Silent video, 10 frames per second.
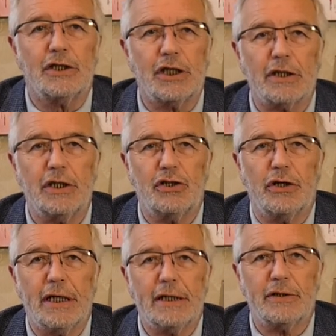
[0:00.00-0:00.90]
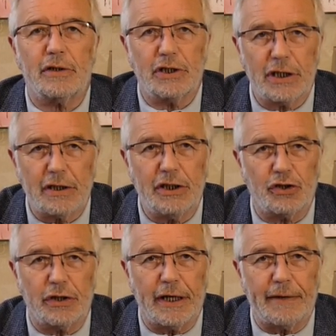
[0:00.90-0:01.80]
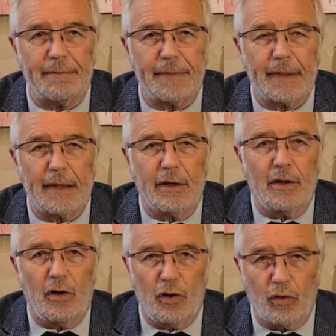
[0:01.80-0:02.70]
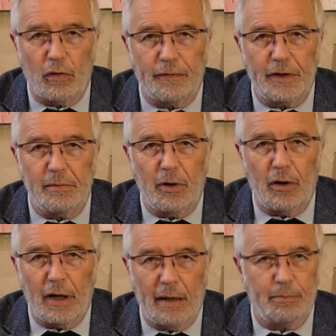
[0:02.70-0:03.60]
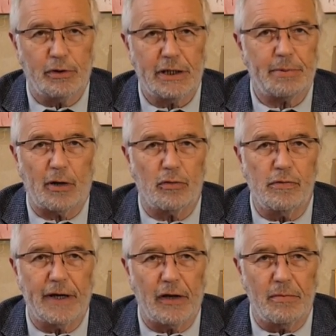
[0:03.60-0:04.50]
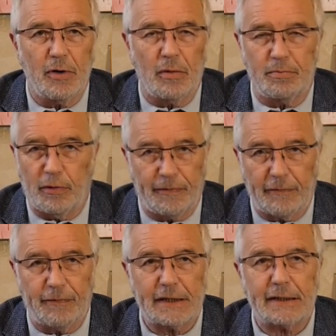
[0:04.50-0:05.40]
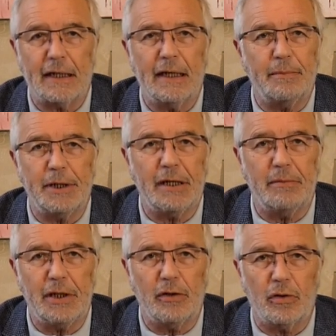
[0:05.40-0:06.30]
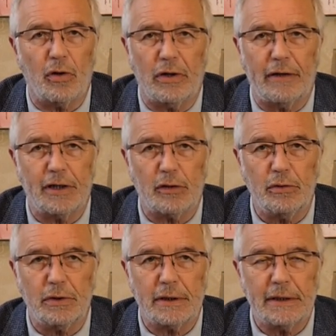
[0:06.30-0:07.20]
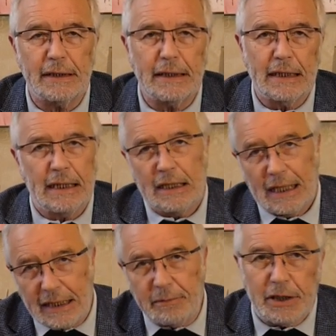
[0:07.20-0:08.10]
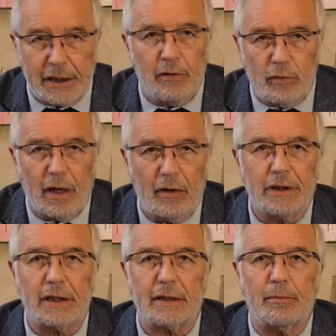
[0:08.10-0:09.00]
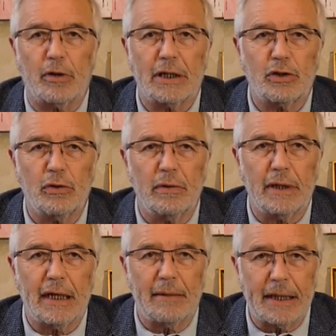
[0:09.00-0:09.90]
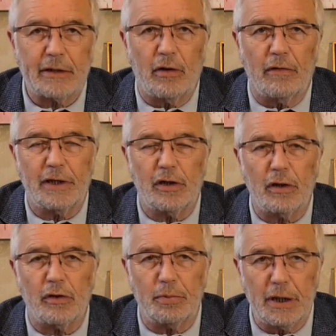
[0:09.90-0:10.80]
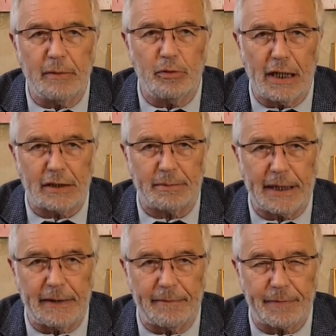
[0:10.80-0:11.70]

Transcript: Chères Dijonnaises, chers Dijonnais, le confinement imposé par le gouvernement pour faire face à l'épidémie de coronavirus, limiter ou ralentir sa progression, est maintenant en vigueur depuis le début de la semaine.